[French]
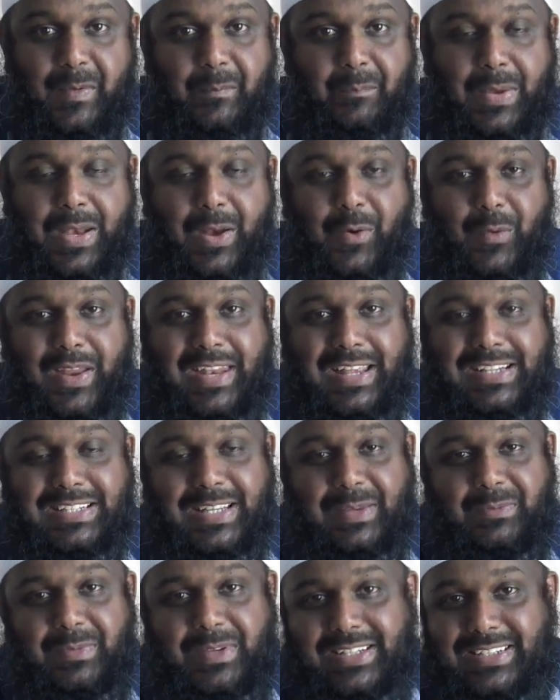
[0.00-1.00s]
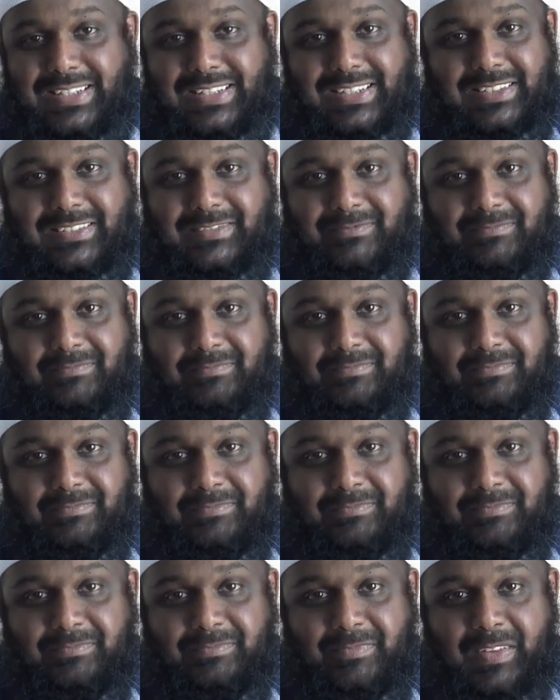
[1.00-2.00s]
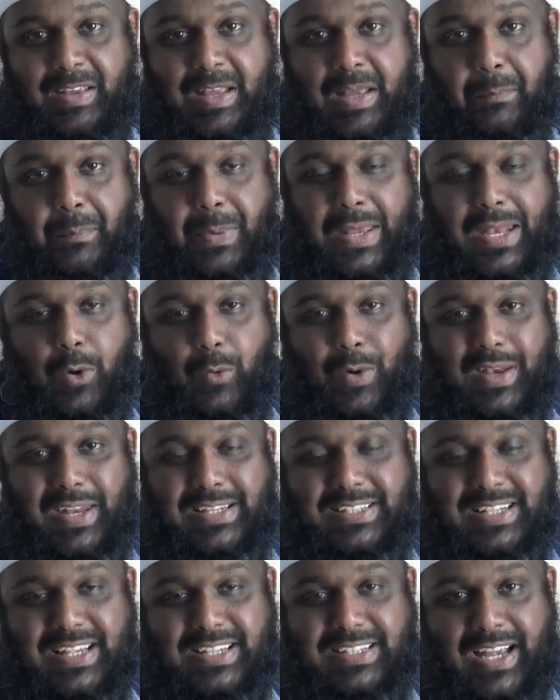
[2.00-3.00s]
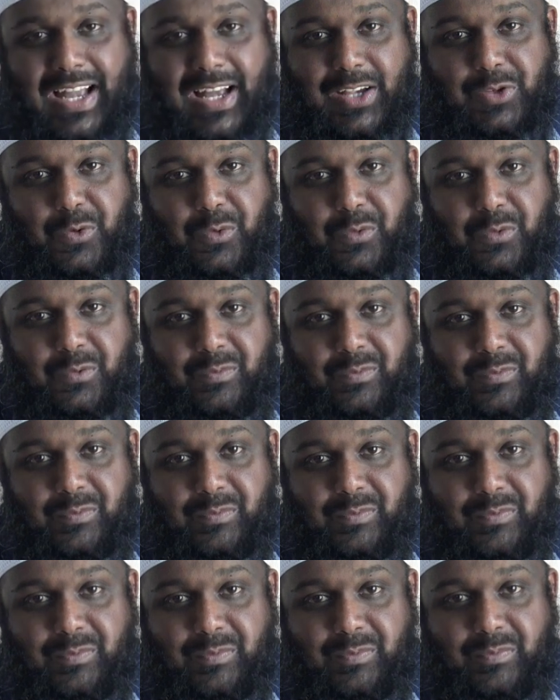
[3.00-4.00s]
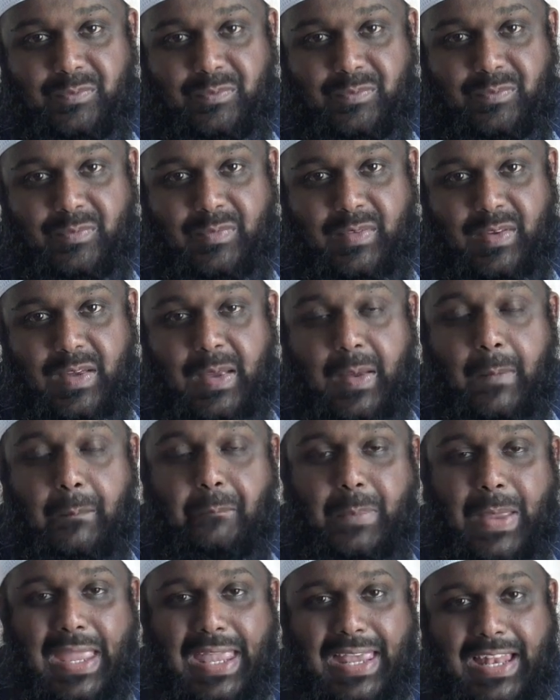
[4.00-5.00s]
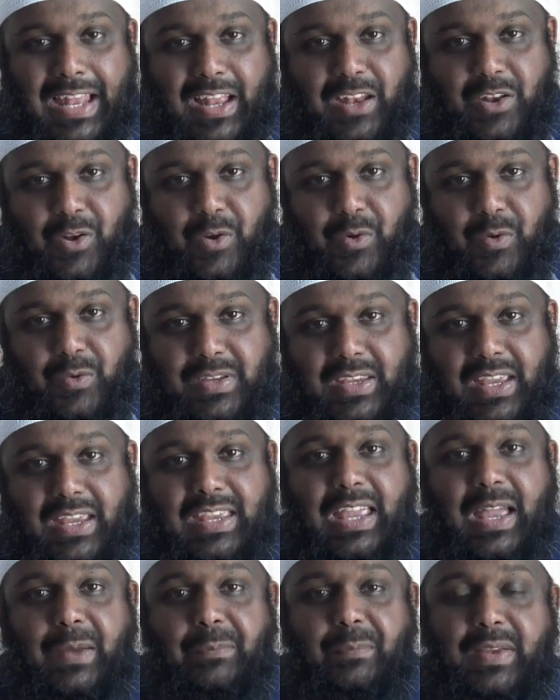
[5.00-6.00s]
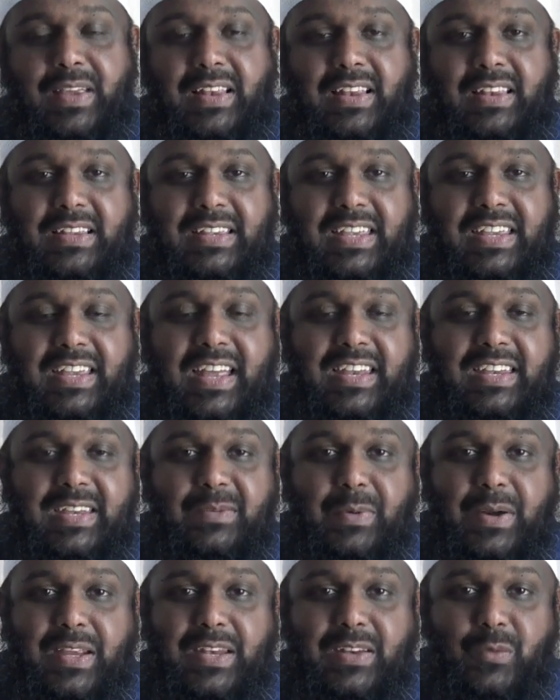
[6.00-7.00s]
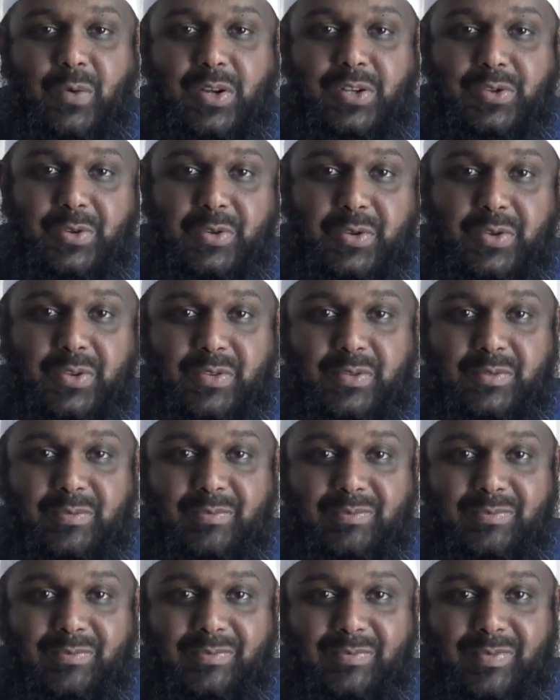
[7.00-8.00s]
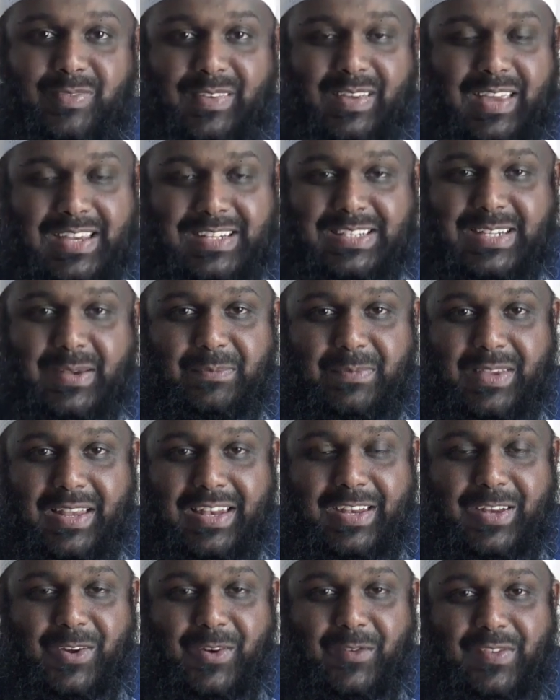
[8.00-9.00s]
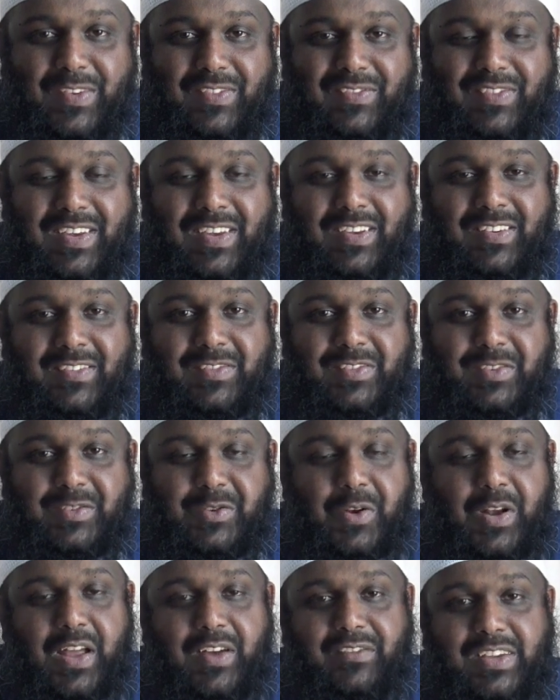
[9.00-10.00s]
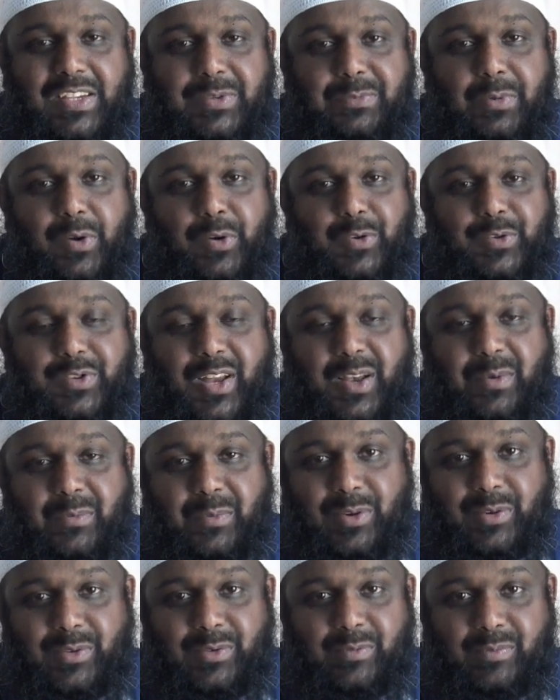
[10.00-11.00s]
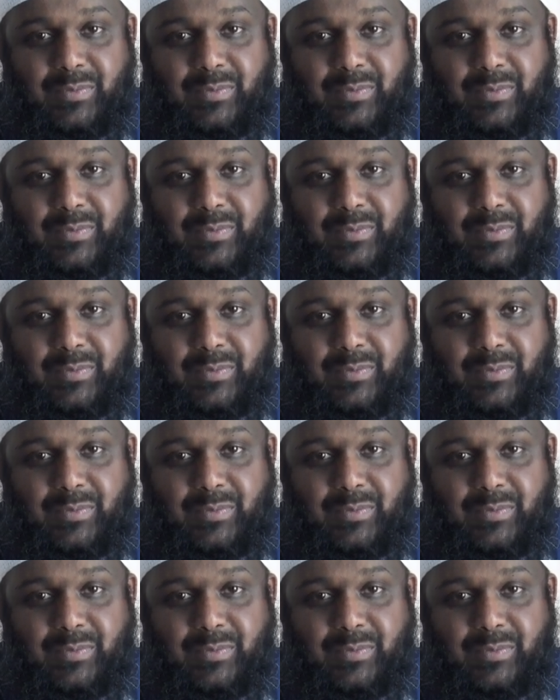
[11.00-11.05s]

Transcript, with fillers: Pays n'a aucun extrémisme. Pays n'a aucune exagération. Pays n'a qui appelle qui canine brinoiseuse. Excepté l'envie vivre sur la vie spirituellement.